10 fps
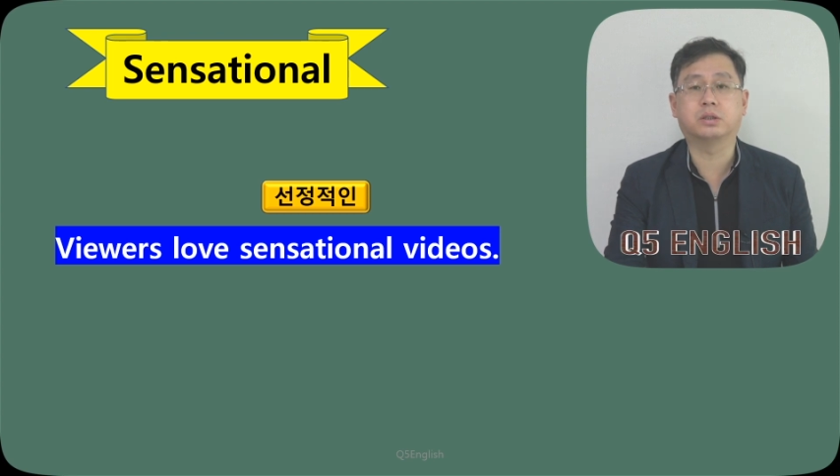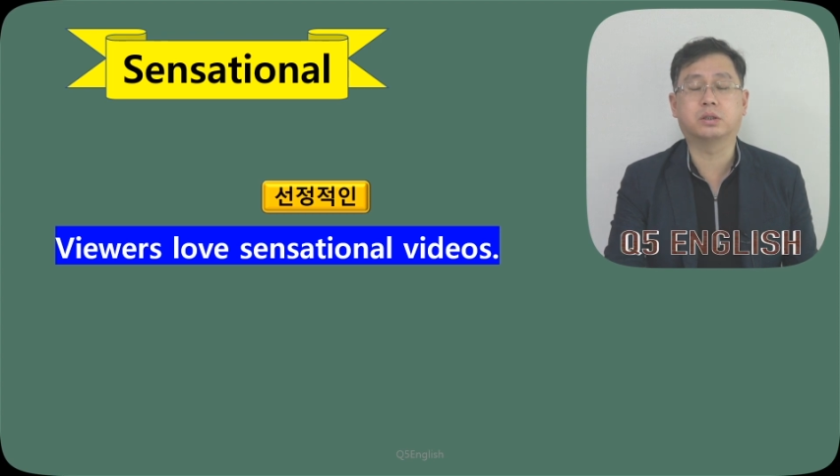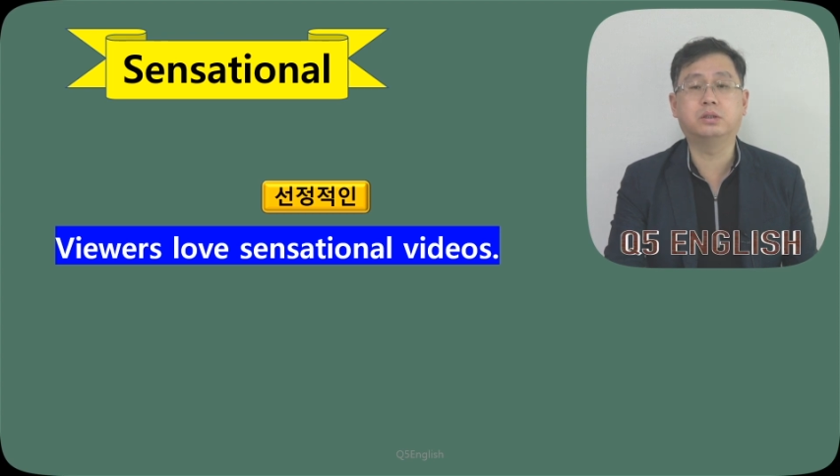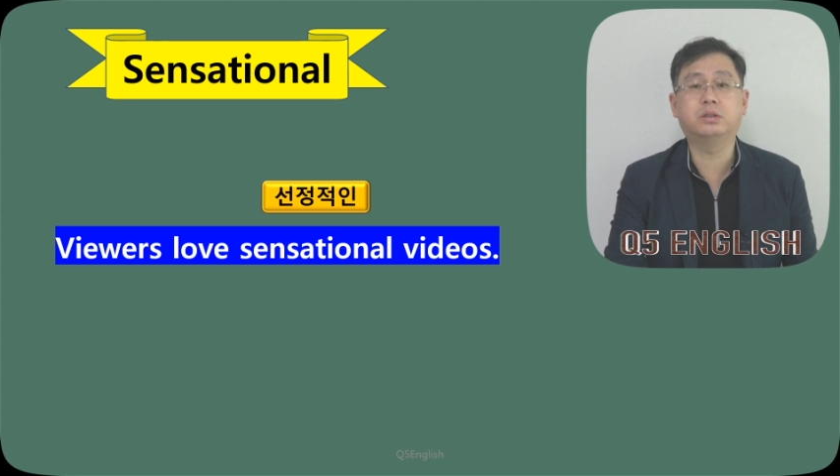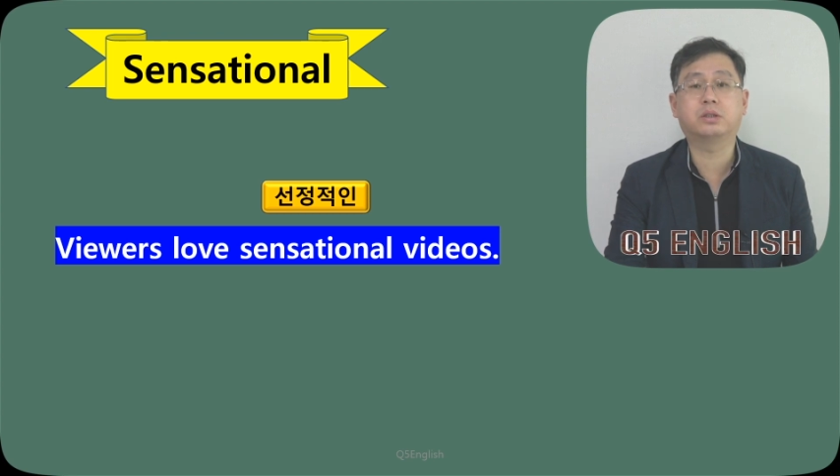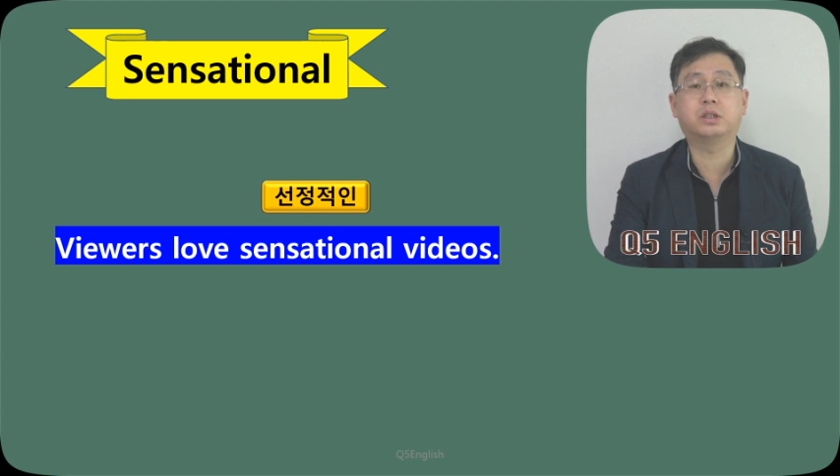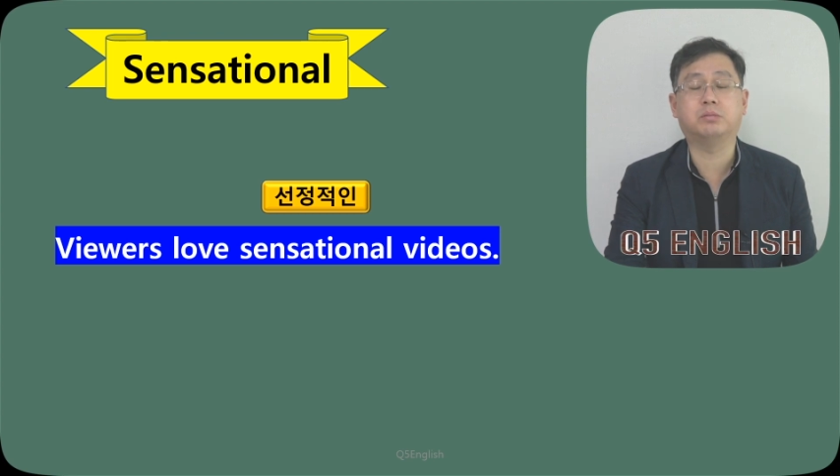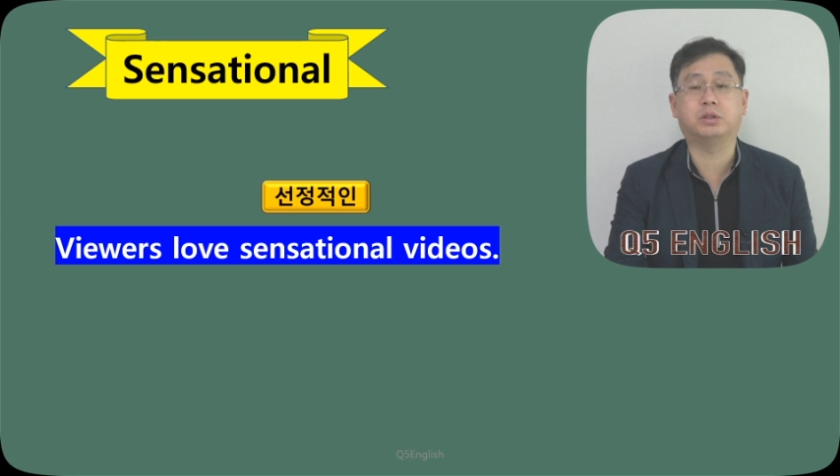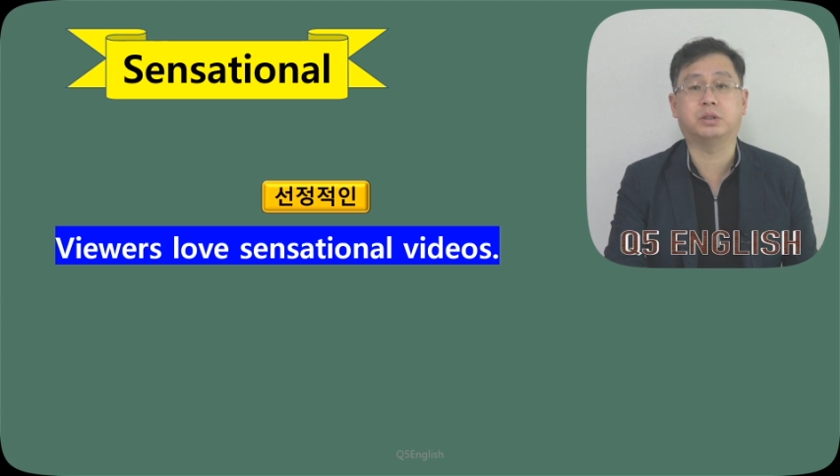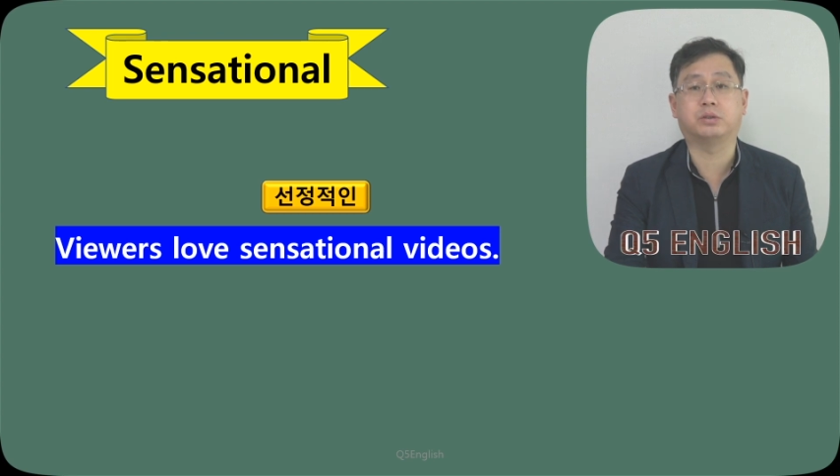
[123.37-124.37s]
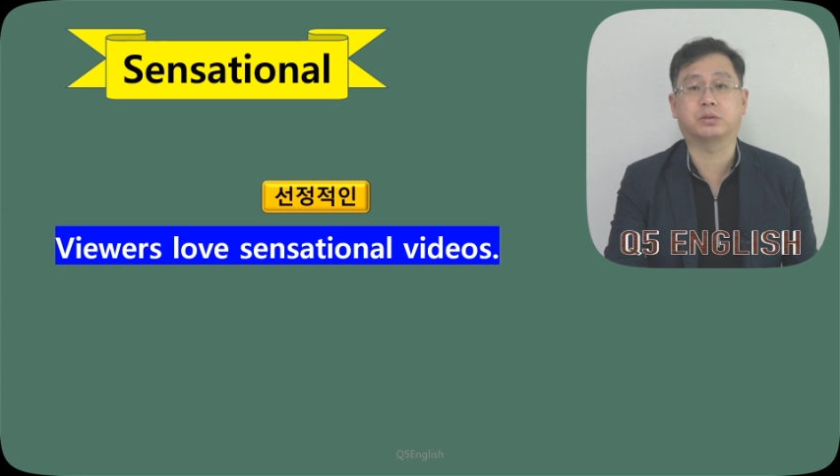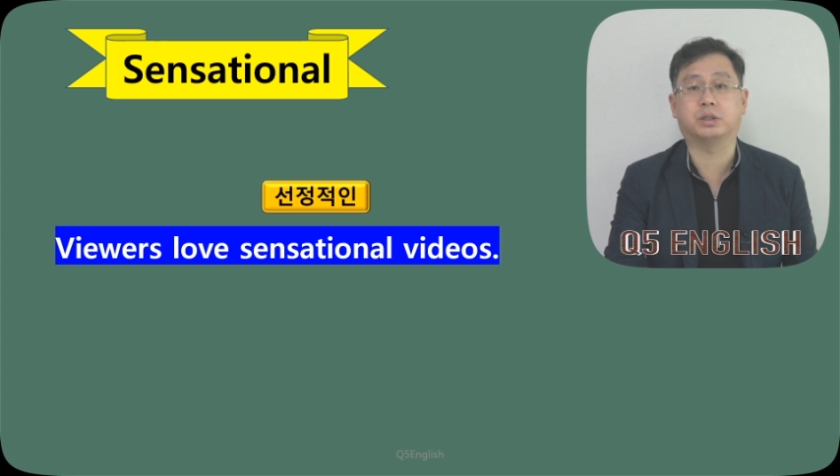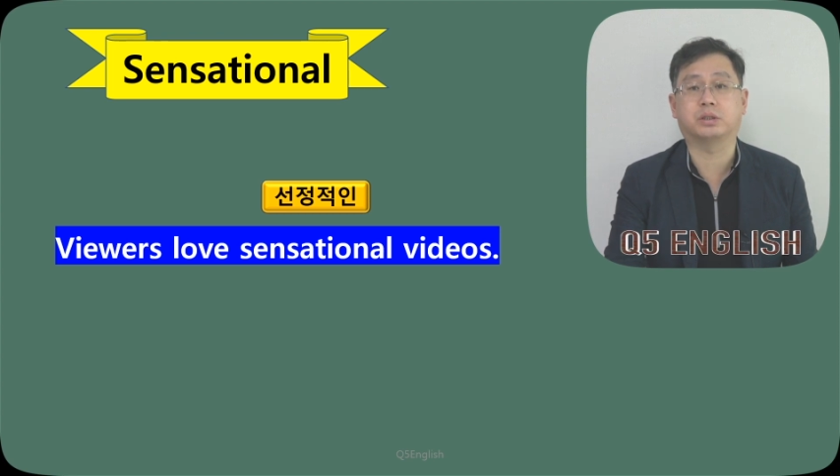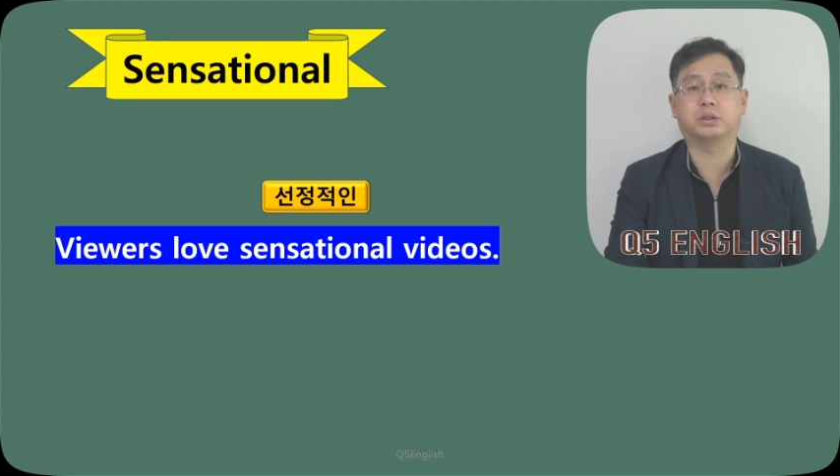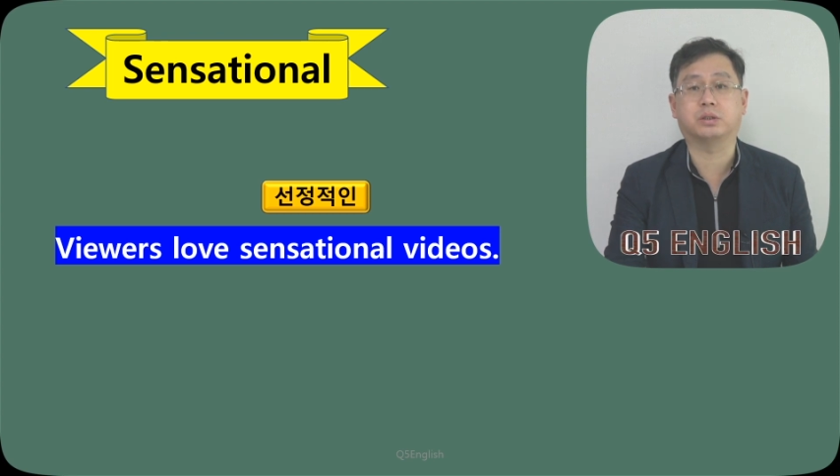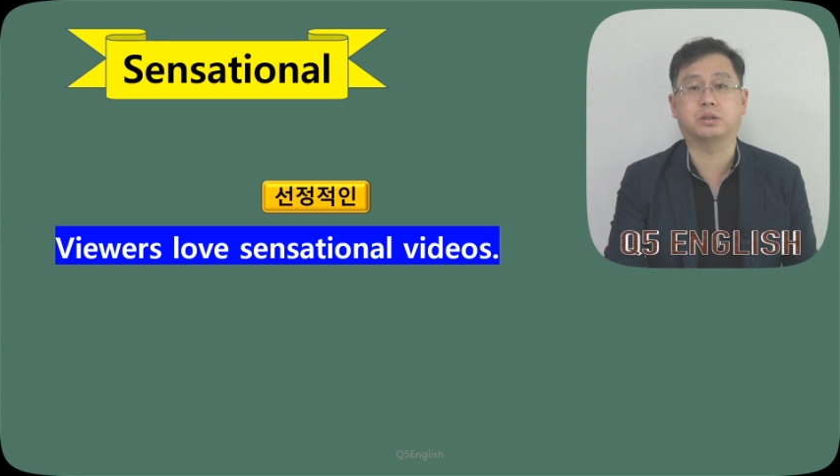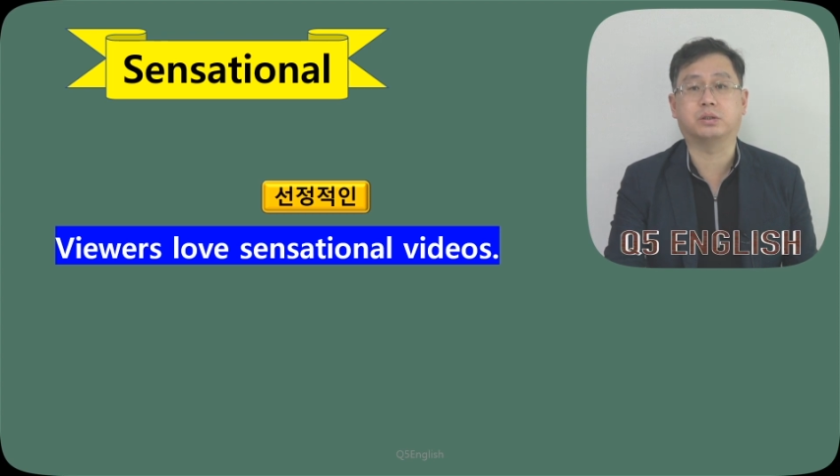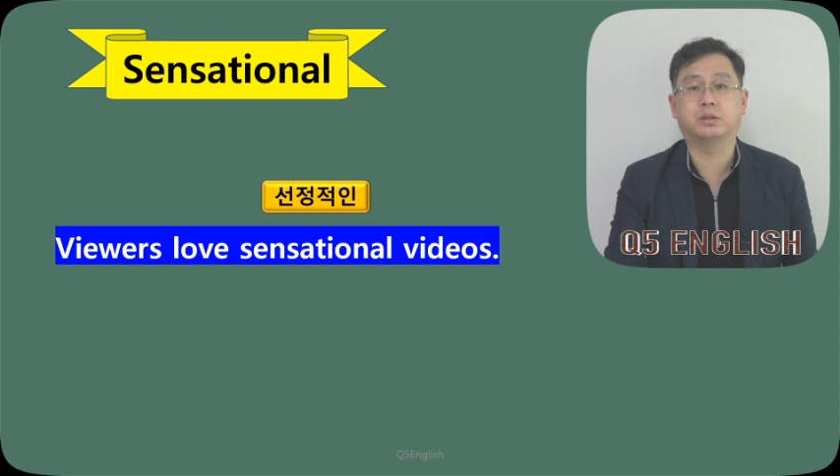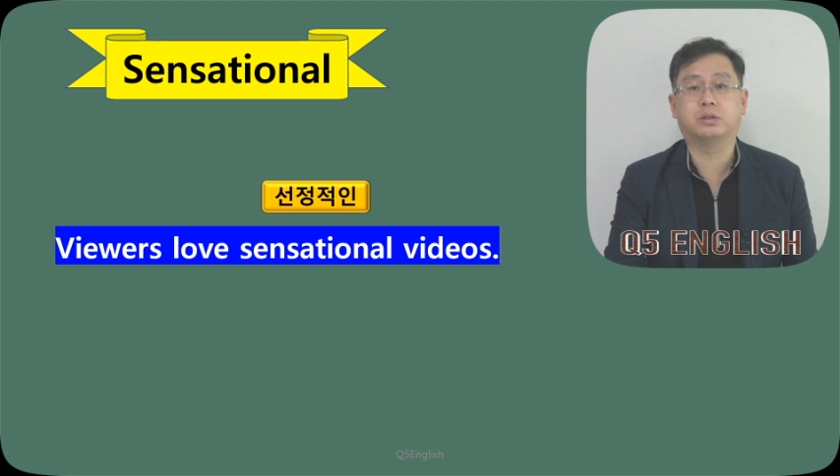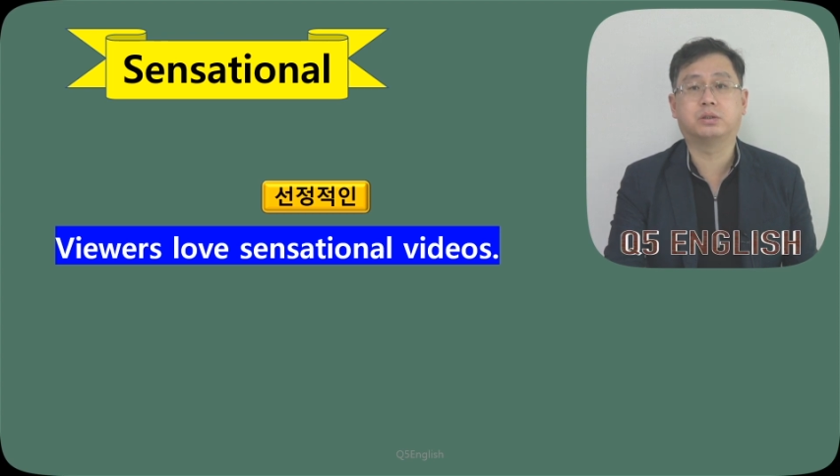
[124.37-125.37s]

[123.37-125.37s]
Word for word: 그런 느낌이 될 수가 있어요